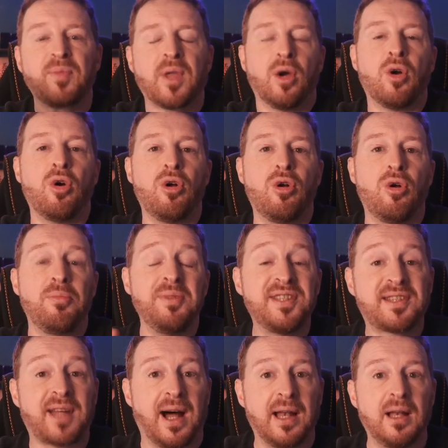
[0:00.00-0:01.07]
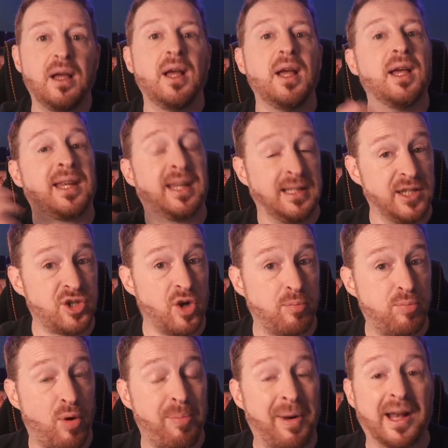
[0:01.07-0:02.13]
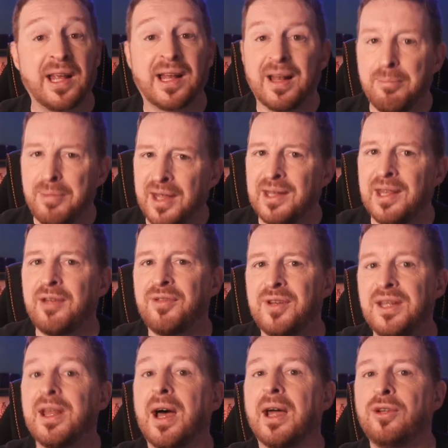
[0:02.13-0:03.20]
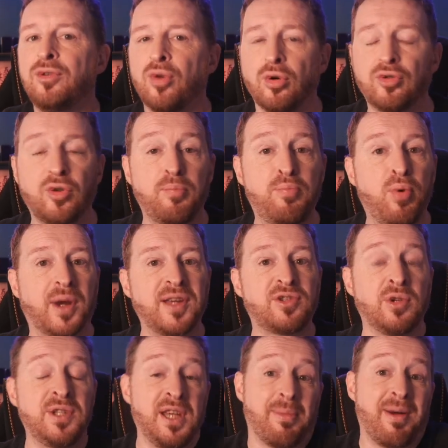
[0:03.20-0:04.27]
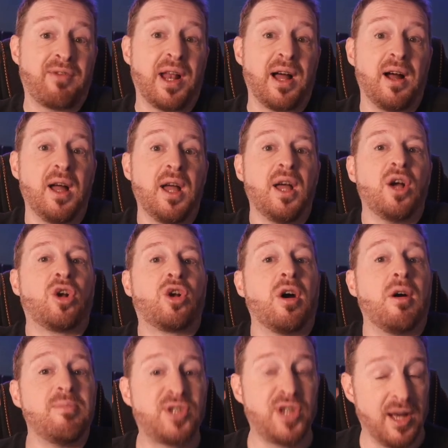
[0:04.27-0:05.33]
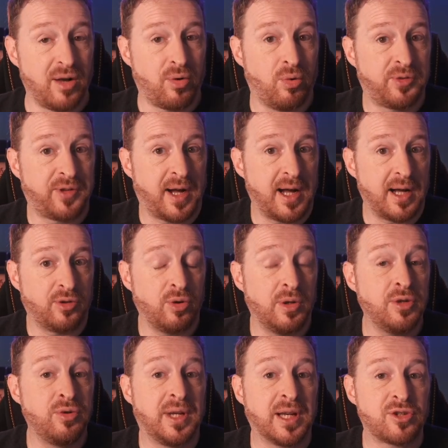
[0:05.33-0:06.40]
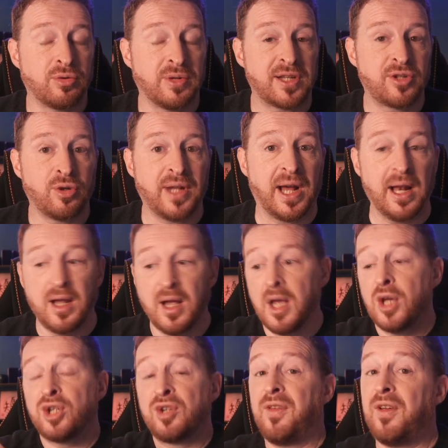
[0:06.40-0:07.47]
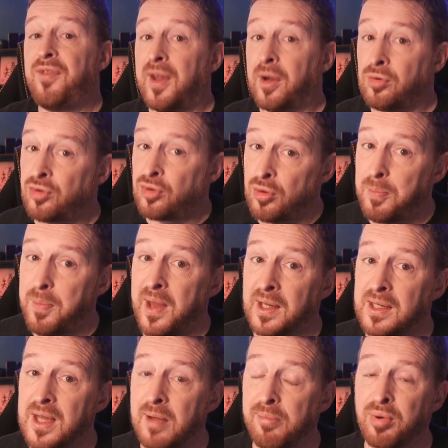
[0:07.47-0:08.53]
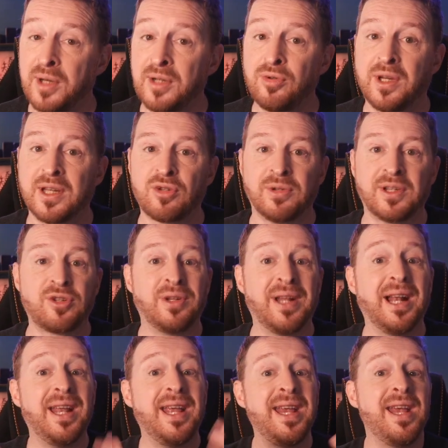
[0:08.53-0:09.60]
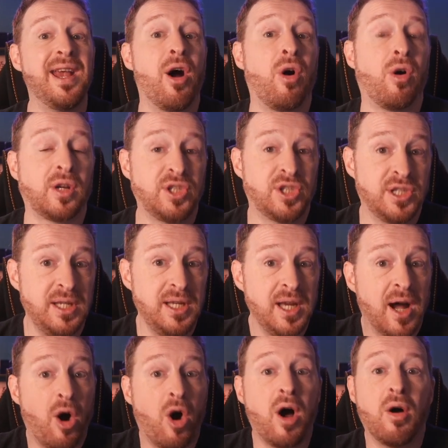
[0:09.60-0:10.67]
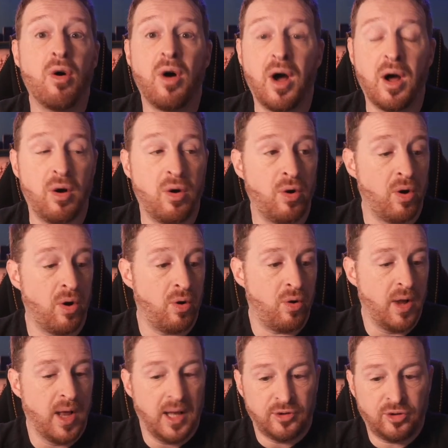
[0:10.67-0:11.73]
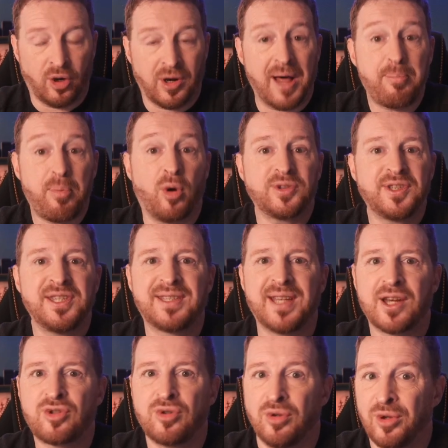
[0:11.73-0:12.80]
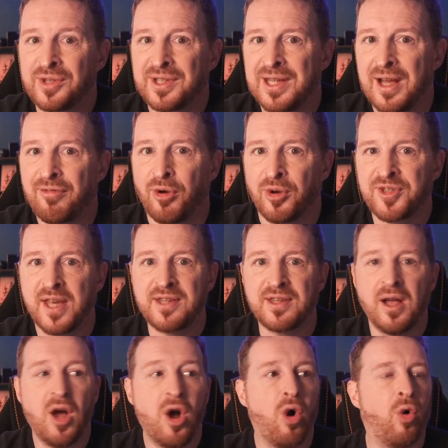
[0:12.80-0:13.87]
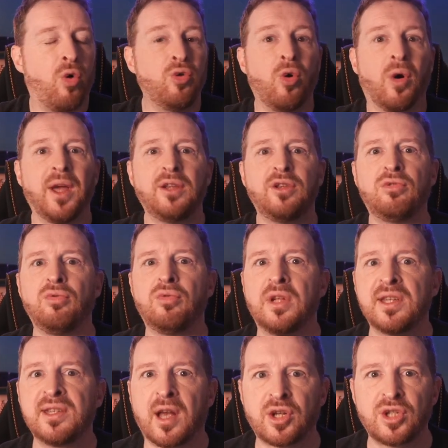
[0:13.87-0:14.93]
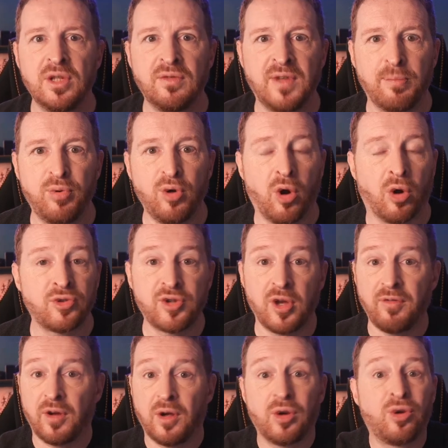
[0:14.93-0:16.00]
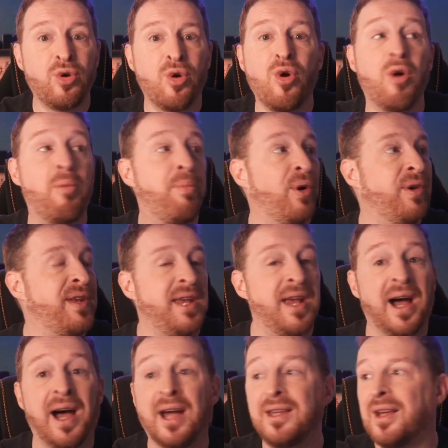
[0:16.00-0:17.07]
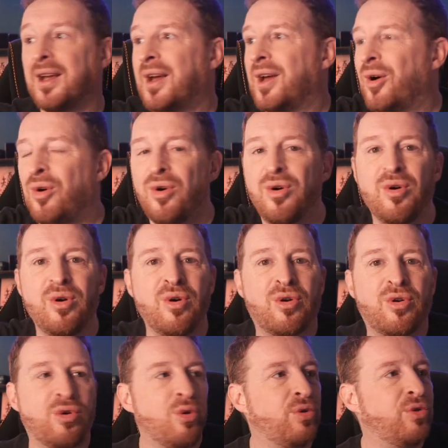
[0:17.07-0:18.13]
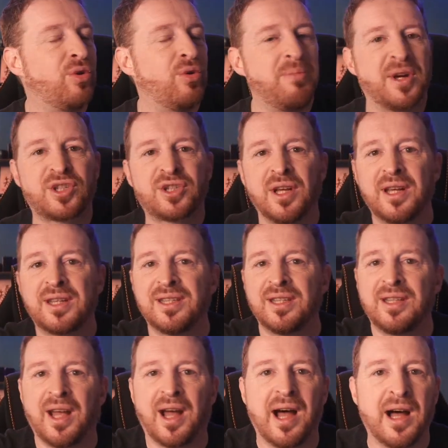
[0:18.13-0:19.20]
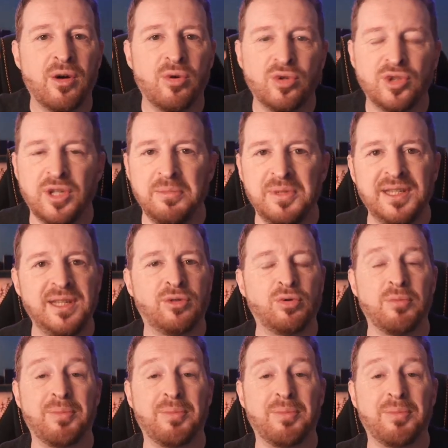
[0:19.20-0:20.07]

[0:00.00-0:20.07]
euh, Mistral, qui est déjà en parler avec la BNF, l'INA et d'autres, pourrait se dire, bah voilà, comme j'ai un contrat de l'éducation nationale, je vais faire une super IA pour l'éducation nationale et enrichie euh, euh, euh, dans l'apprentissage de notre IA française, on aurait toutes les archives des plus grandes œuvres que OpenAI, Claude, machin, etc., Gemini, tout le